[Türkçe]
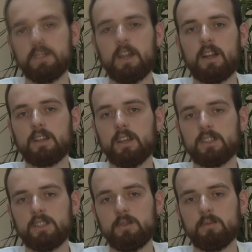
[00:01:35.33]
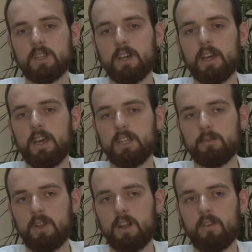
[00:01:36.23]
diğer arkadaşlarımıza
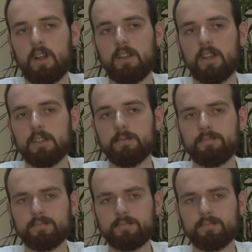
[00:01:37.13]
eğitimler verdiler.